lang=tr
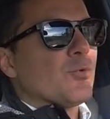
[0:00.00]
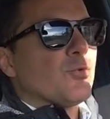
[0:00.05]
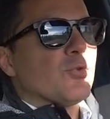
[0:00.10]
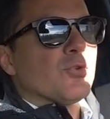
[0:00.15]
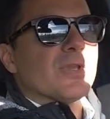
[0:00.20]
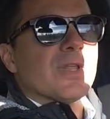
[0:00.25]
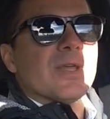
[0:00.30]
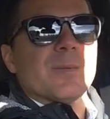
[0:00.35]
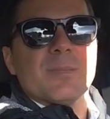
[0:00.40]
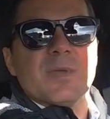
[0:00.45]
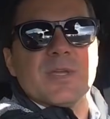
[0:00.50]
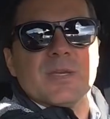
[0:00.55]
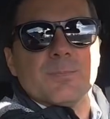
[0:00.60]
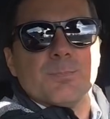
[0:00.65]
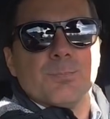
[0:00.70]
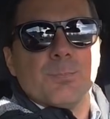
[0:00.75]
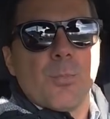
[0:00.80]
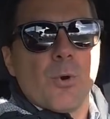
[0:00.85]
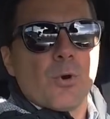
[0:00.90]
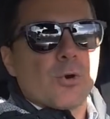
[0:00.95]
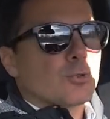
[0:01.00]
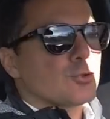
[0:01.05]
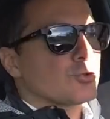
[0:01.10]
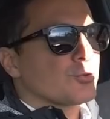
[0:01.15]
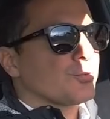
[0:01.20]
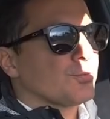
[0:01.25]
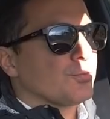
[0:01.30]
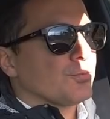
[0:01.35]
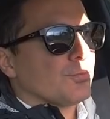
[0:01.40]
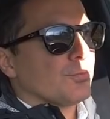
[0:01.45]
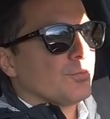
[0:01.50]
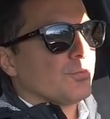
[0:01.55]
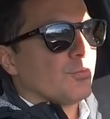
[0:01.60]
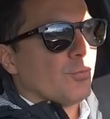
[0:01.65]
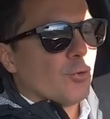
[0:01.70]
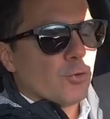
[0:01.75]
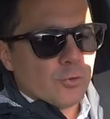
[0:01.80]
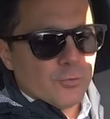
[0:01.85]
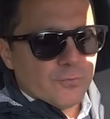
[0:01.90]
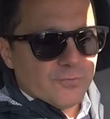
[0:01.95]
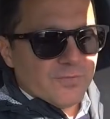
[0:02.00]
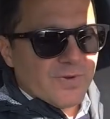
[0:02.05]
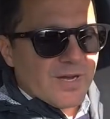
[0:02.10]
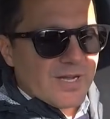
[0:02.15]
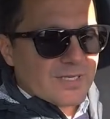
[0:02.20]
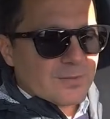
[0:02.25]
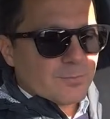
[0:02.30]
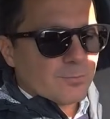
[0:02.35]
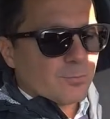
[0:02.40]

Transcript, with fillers: önünde bir boş bölüm var.